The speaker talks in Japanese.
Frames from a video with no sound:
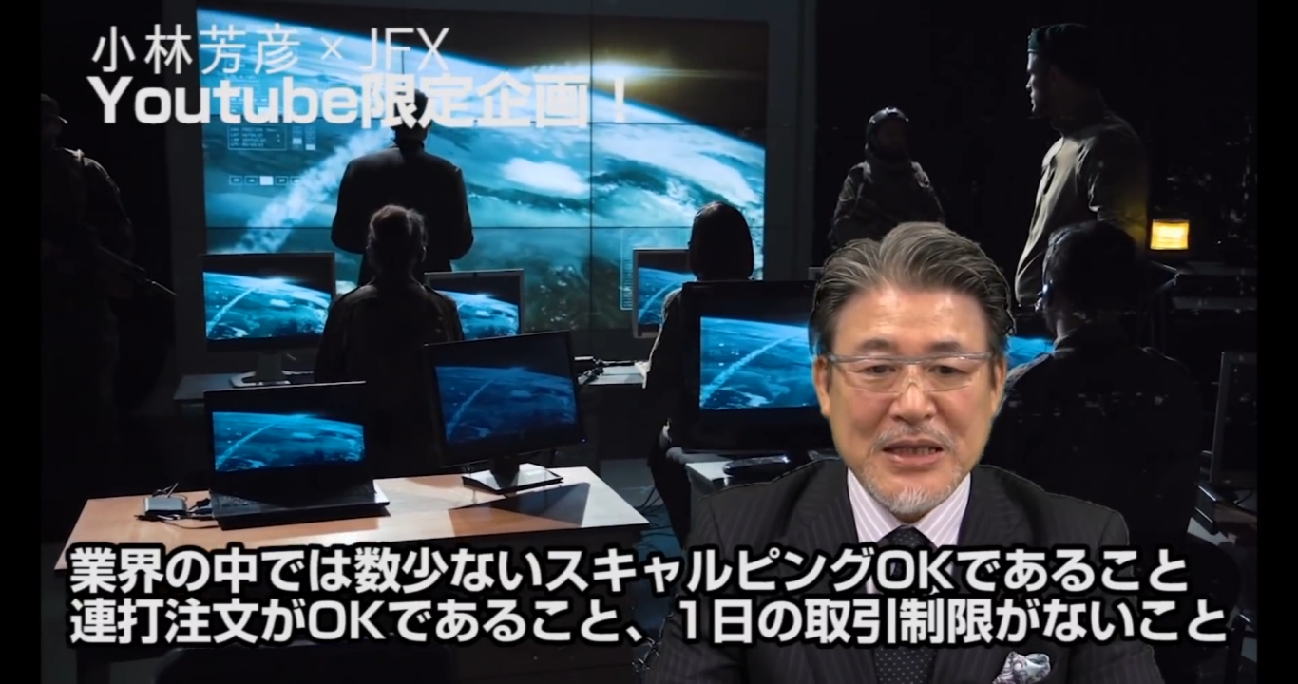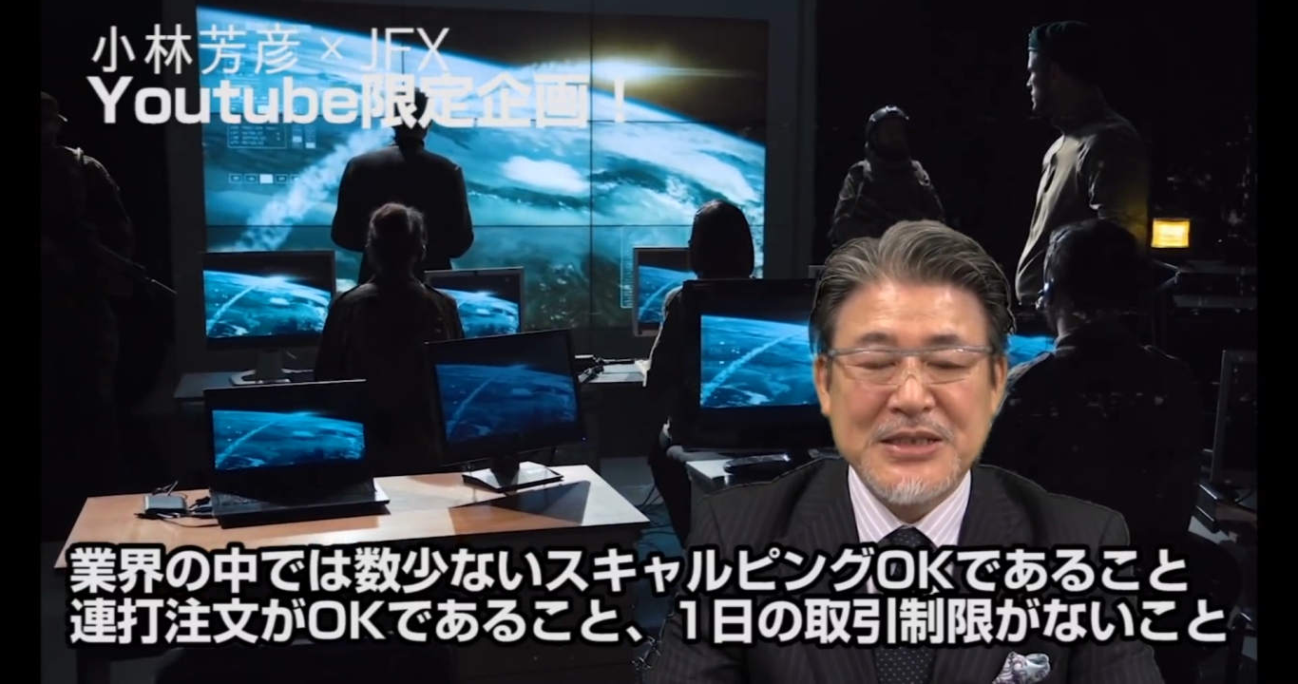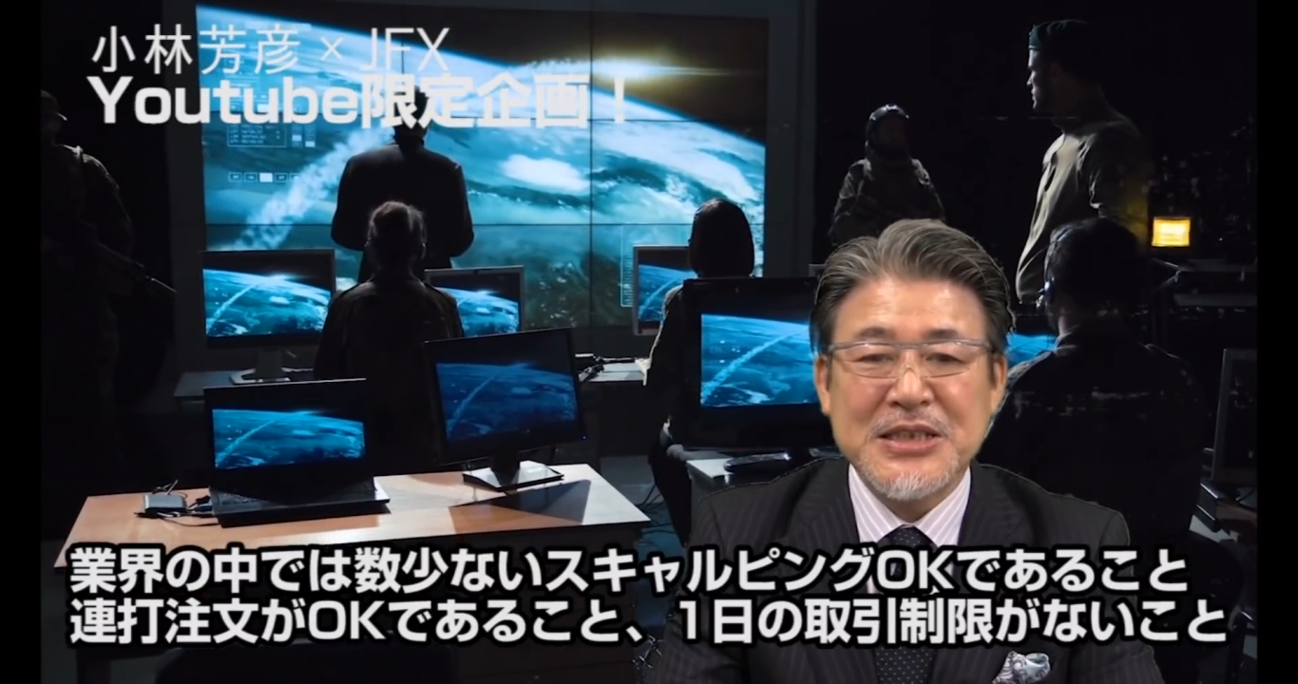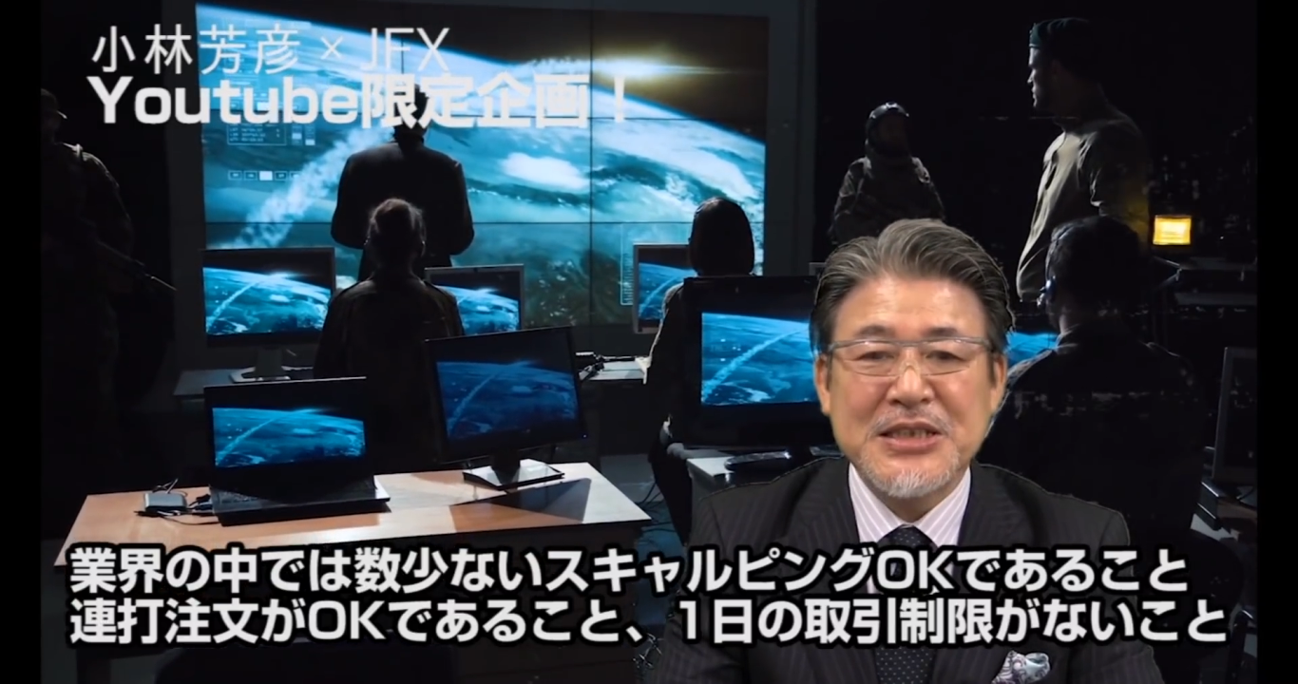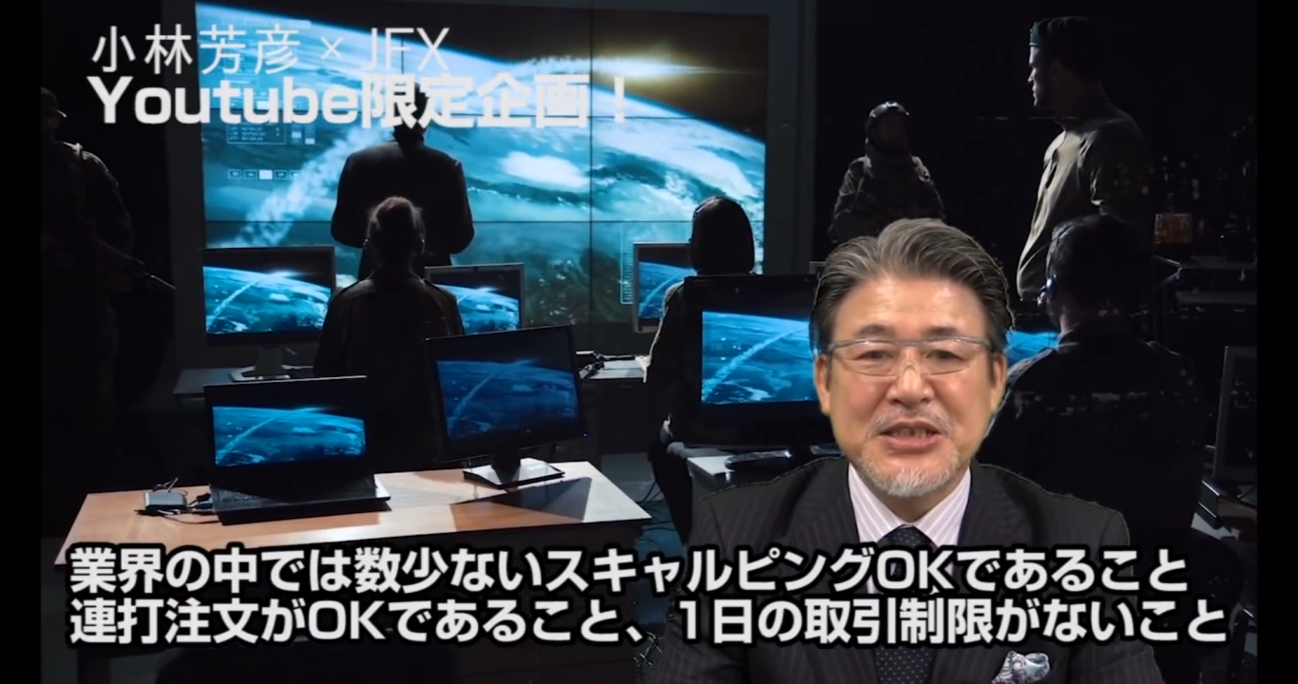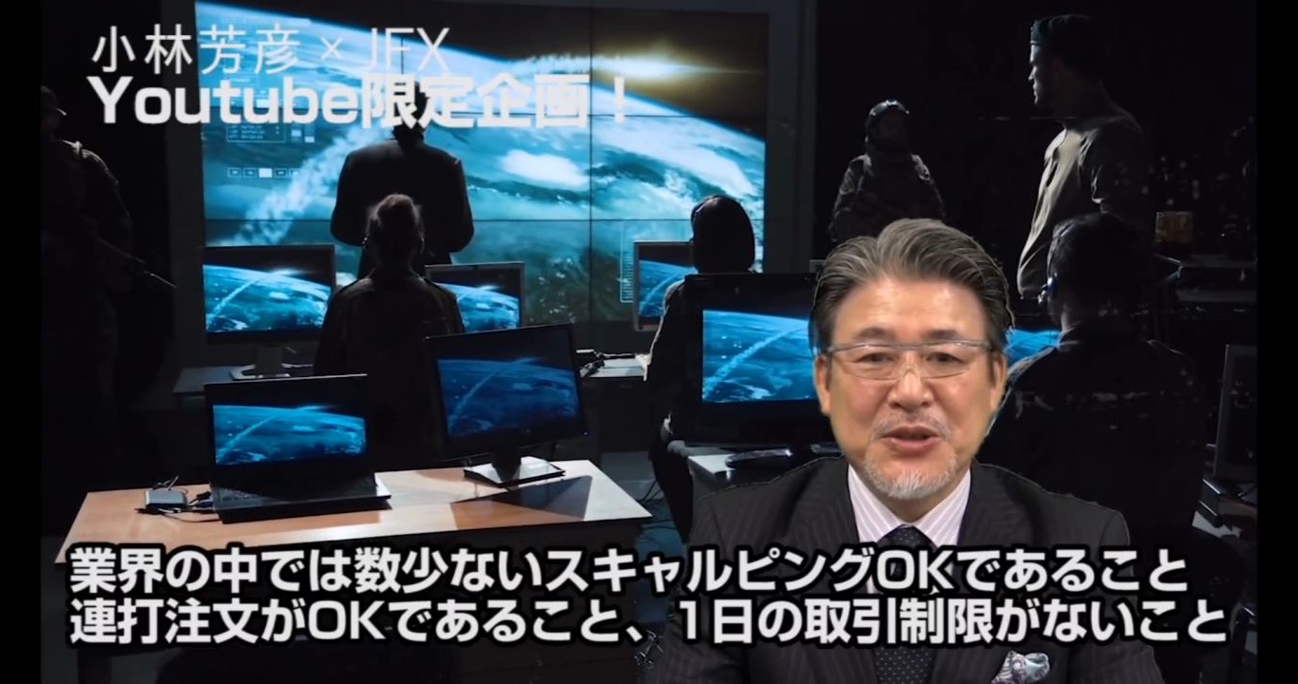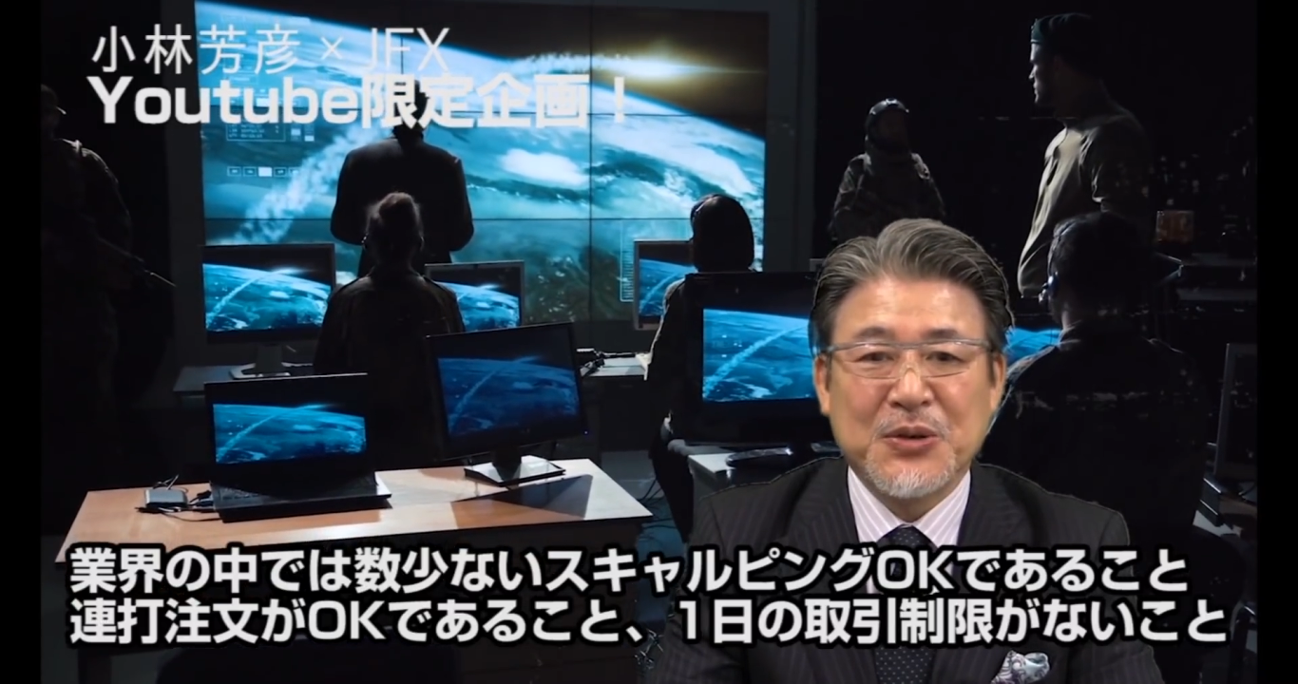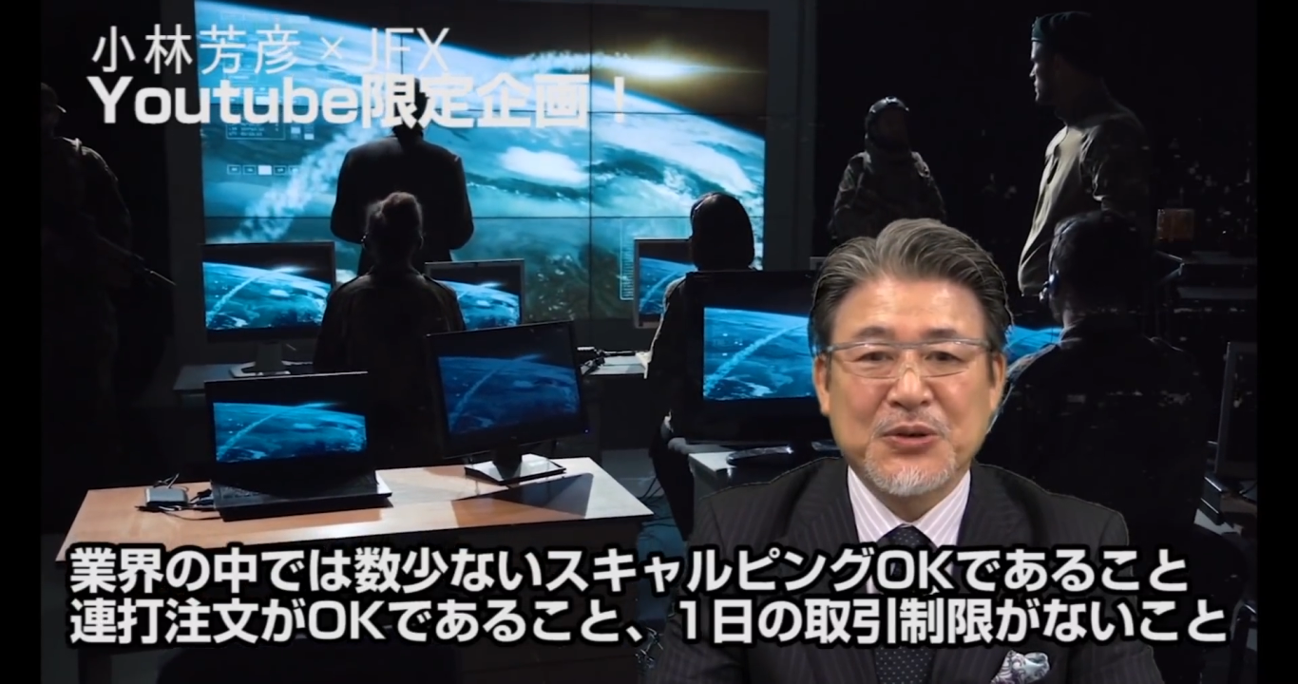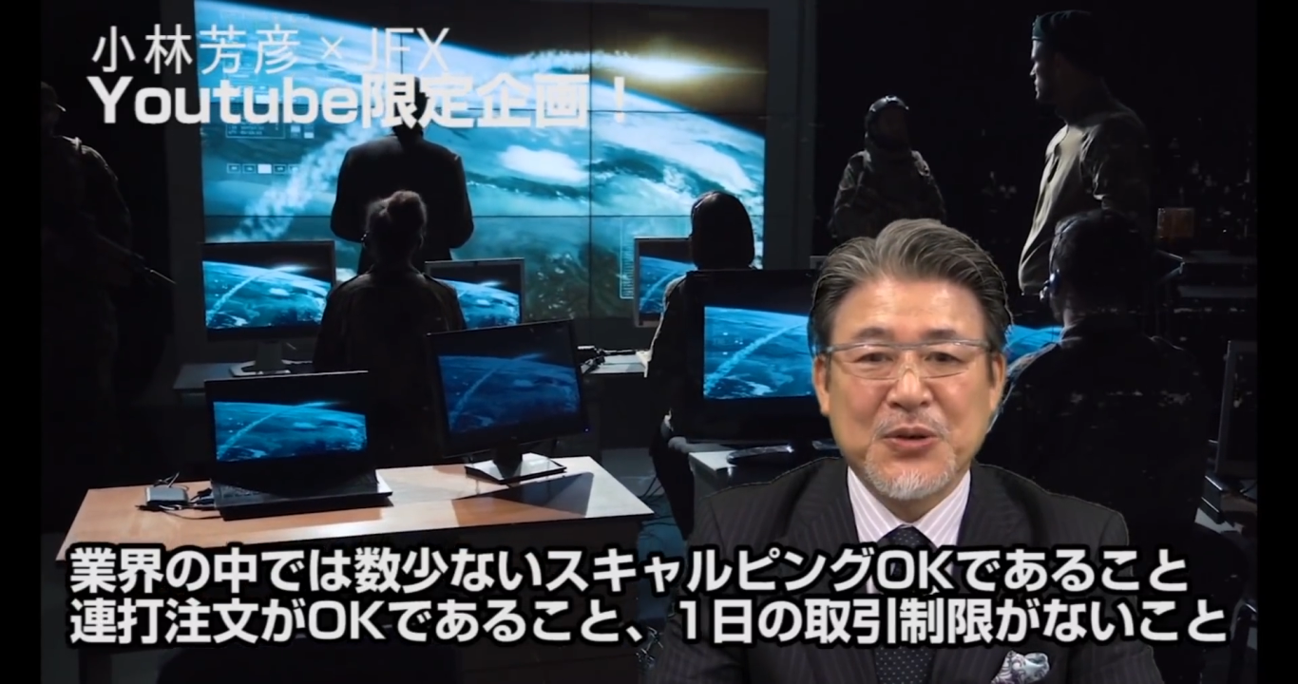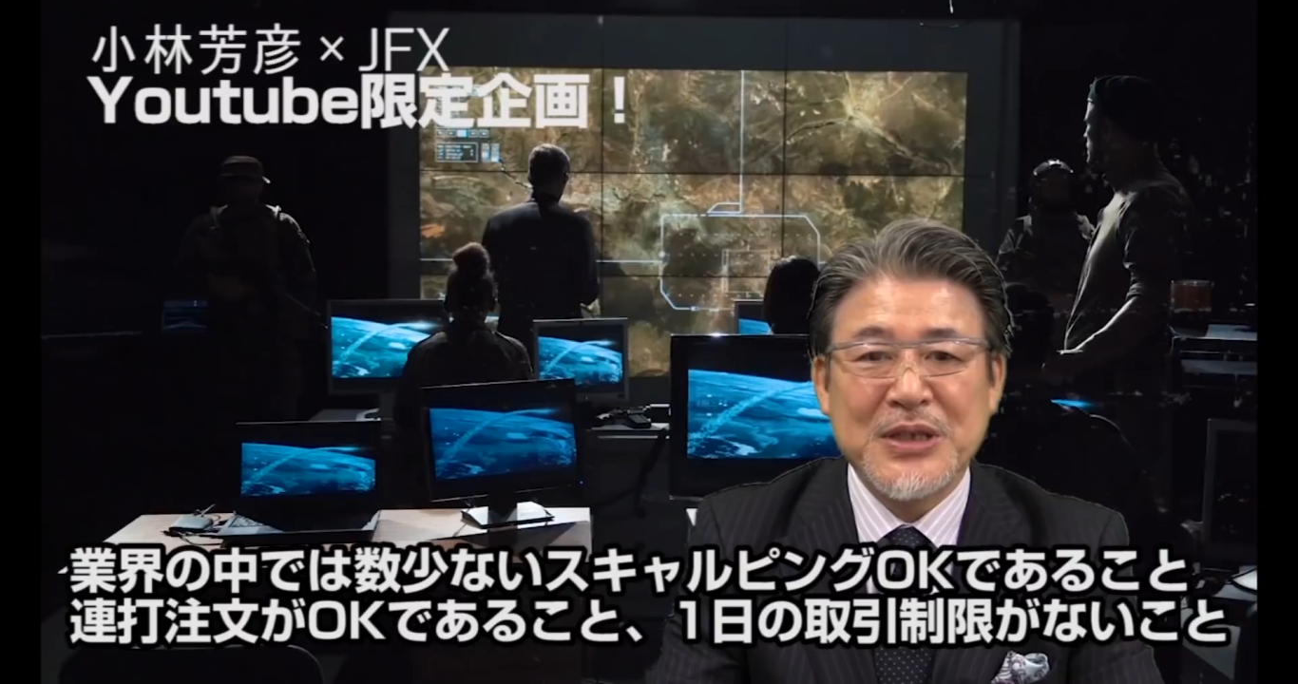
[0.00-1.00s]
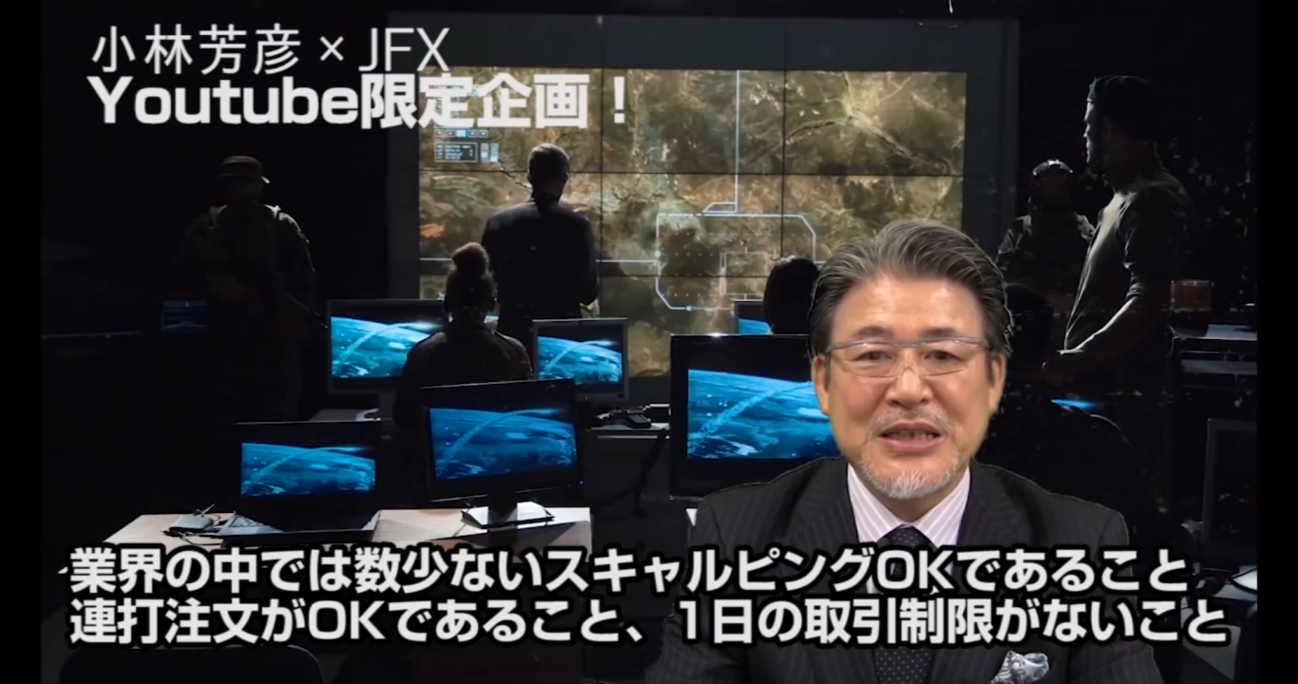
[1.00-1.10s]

1日の取